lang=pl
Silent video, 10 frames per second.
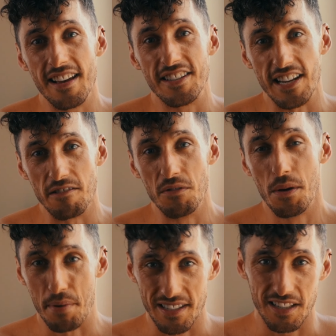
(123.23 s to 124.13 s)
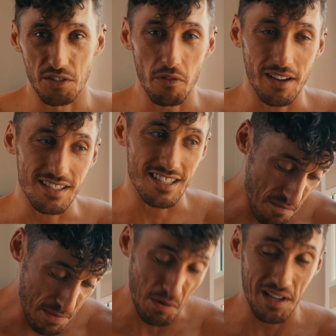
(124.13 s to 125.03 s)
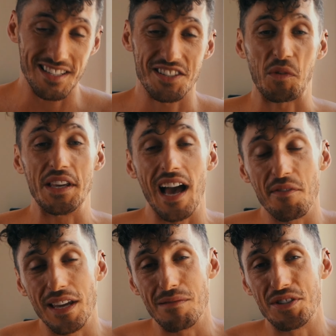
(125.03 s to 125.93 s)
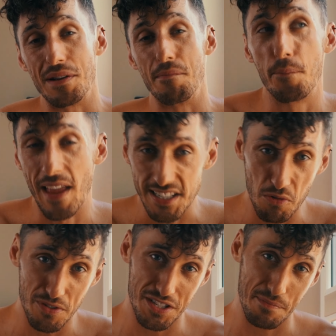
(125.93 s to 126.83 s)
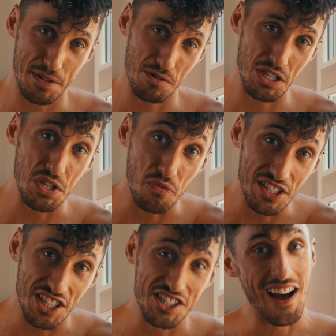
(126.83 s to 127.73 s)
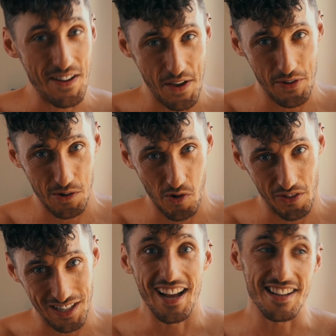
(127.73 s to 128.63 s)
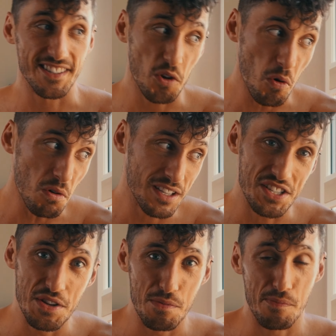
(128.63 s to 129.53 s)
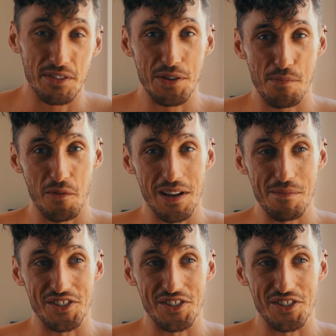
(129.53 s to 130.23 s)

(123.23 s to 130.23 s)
się prezentować. Jak mi pojedziesz, to ja wiem, że na siłowni się przychodzi ćwiczyć, a nie wyglądać. Ale co jeśli Ci powiem,